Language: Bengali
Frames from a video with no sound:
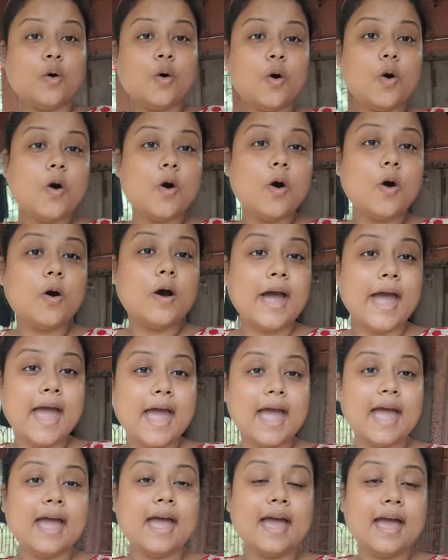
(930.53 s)
ও
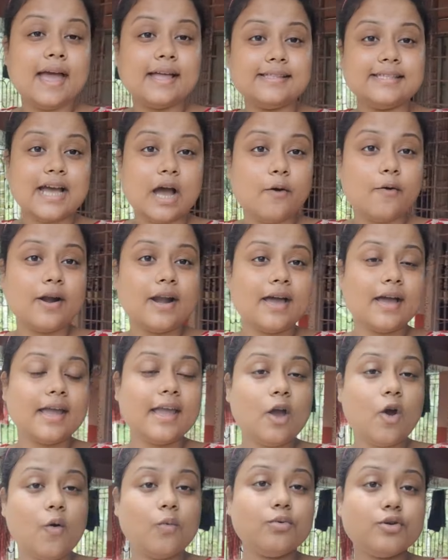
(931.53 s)
হ্যাঁ হ্যাঁ যাওয়ার
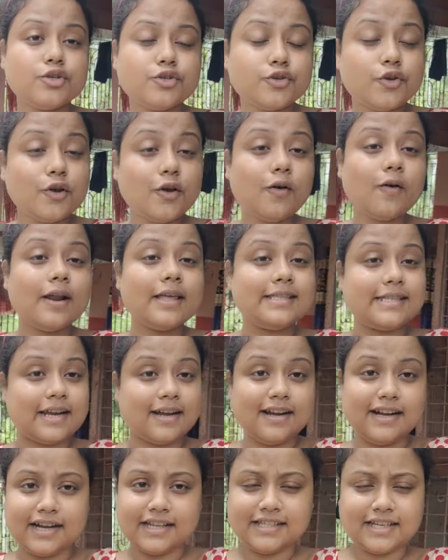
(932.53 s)
আগে অবশ্যই করে
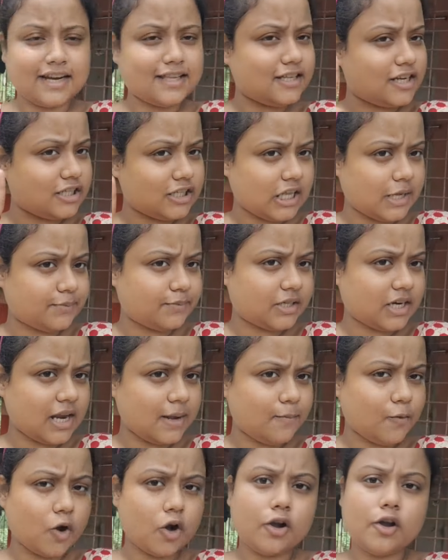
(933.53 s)
চ্যানেলটা যারা যারা
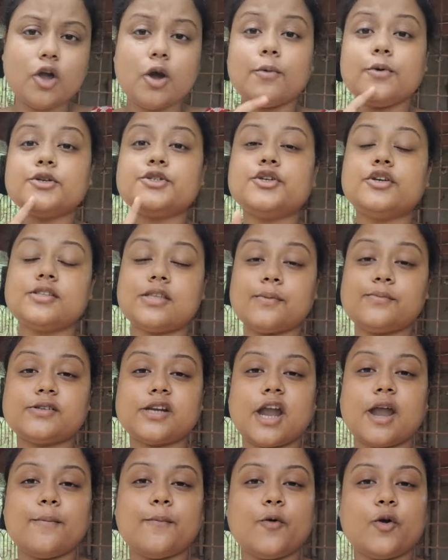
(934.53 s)
সাবস্ক্রাইব করে না অবশ্যই
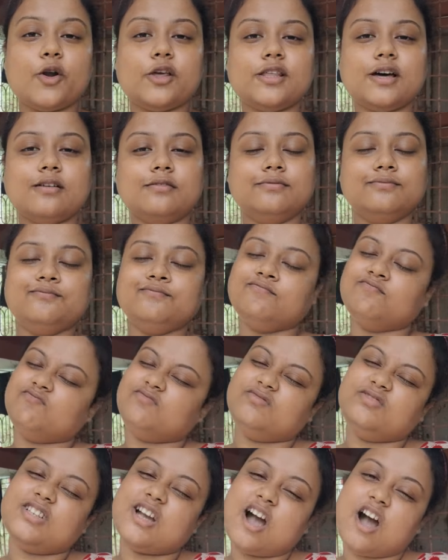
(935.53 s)
সাবস্ক্রাইব করে দাও
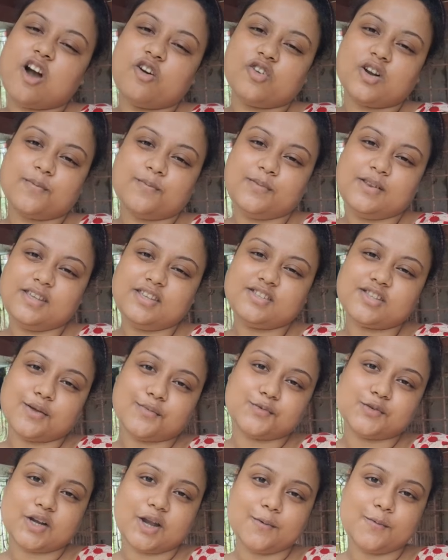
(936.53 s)
যাও না প্লিজ
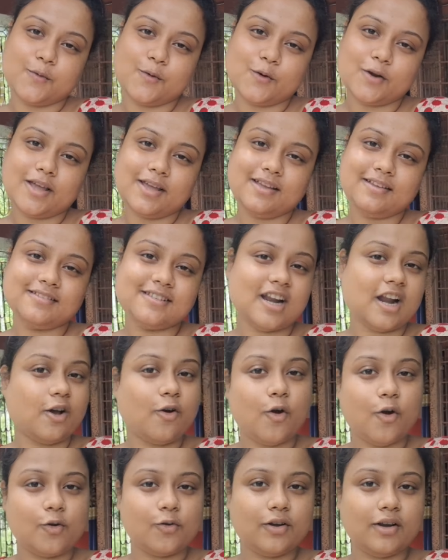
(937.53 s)
সাবস্ক্রাইব করে যারা
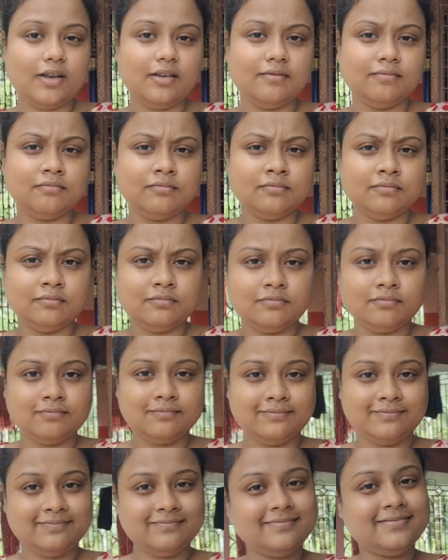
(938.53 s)
করনি
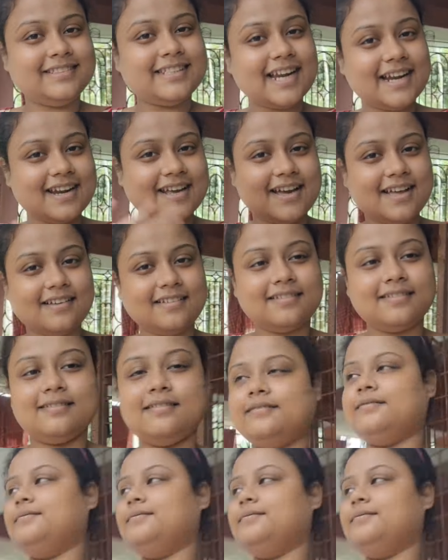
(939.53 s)
টাটা